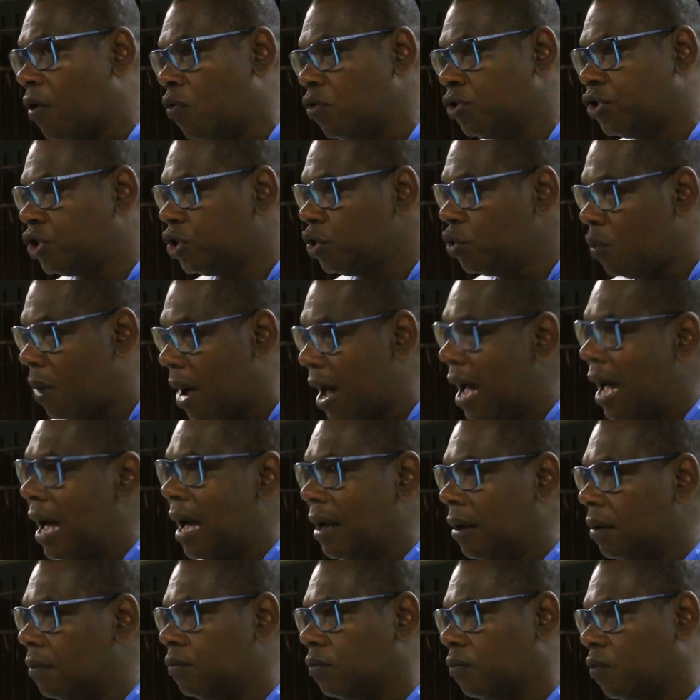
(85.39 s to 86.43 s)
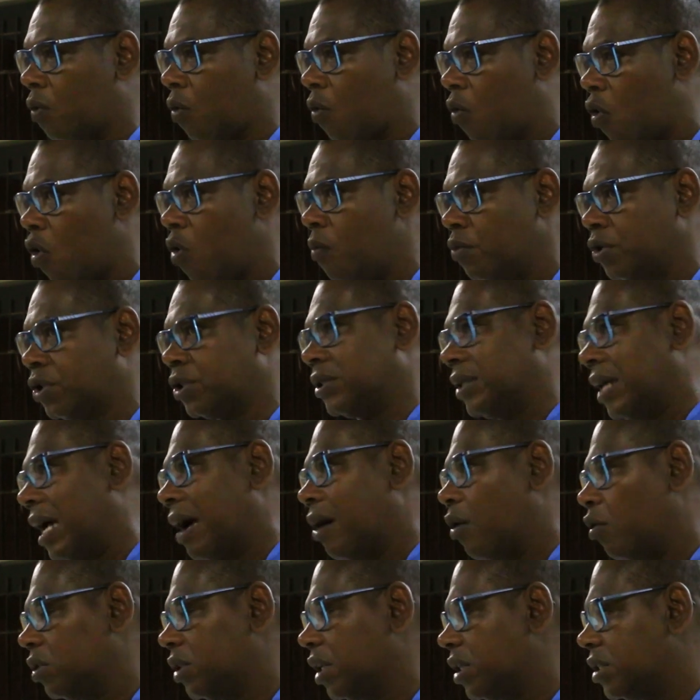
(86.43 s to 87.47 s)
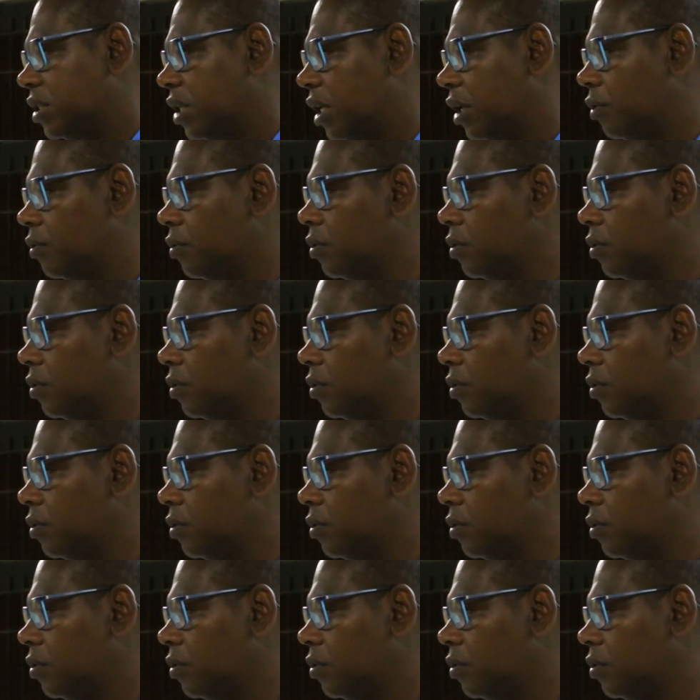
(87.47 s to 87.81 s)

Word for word: continuar como está acontecendo?